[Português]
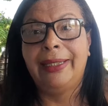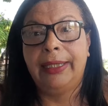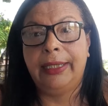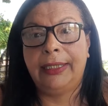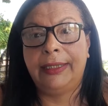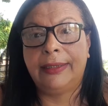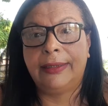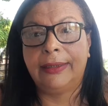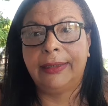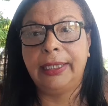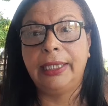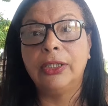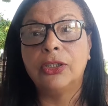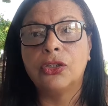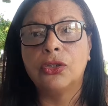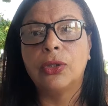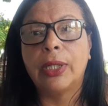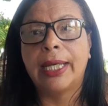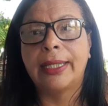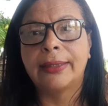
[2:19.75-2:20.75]

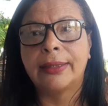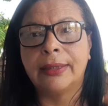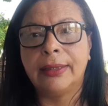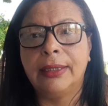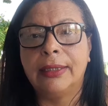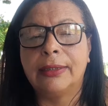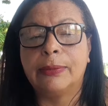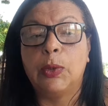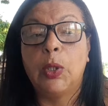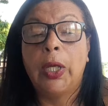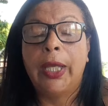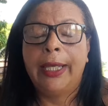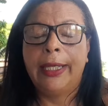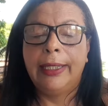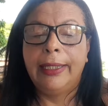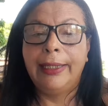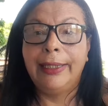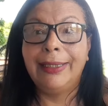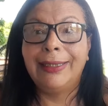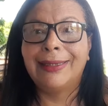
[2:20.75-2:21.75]
Existe o racismo,
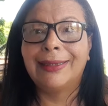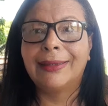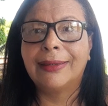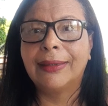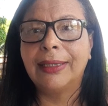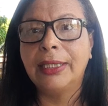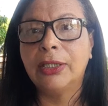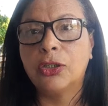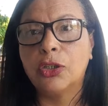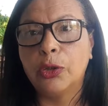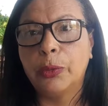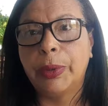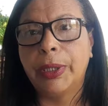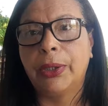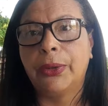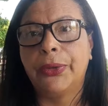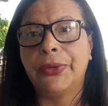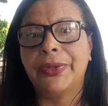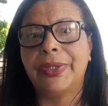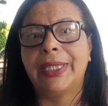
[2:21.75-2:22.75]
Existe o
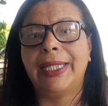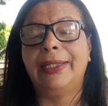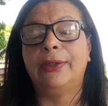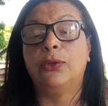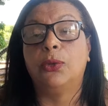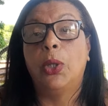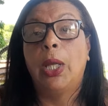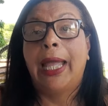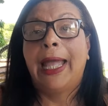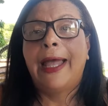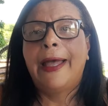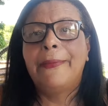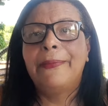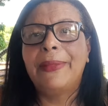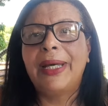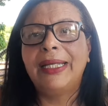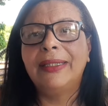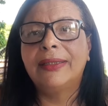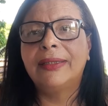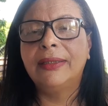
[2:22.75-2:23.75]
preconceito,
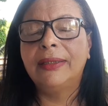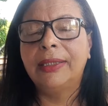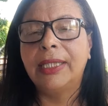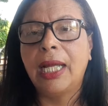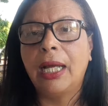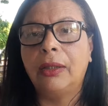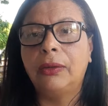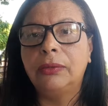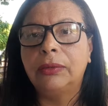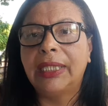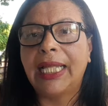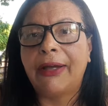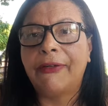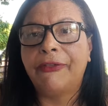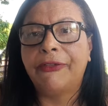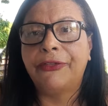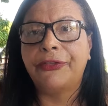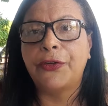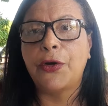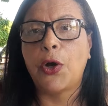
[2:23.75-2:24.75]
mas não da
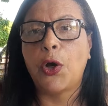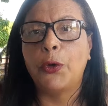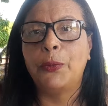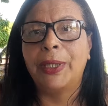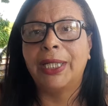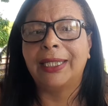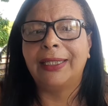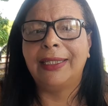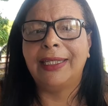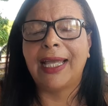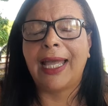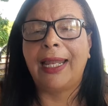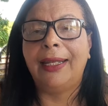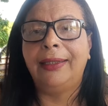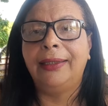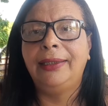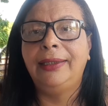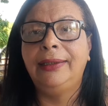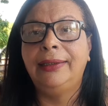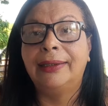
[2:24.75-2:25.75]
forma que a
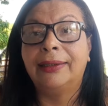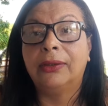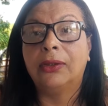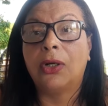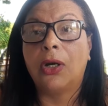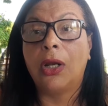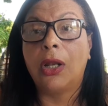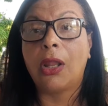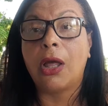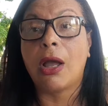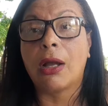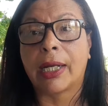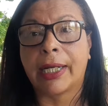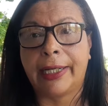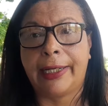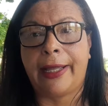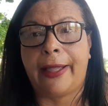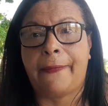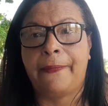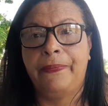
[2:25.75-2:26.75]
Lilian
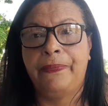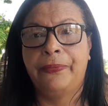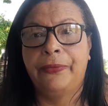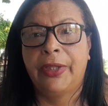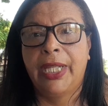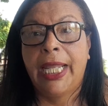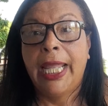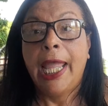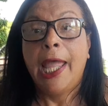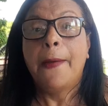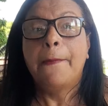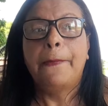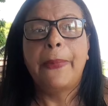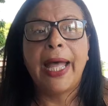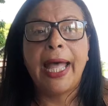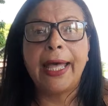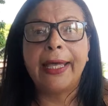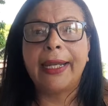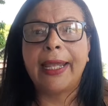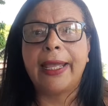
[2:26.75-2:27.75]
coloca.
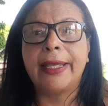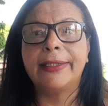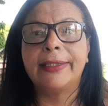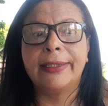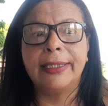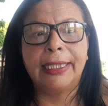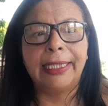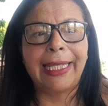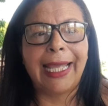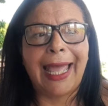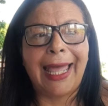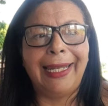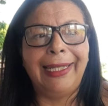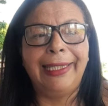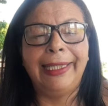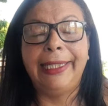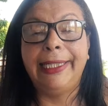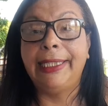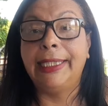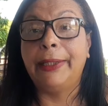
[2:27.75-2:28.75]
Parece que a
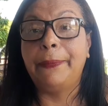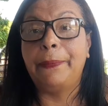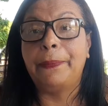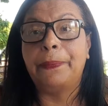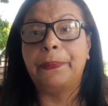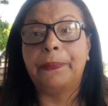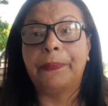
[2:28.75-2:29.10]
Lilian,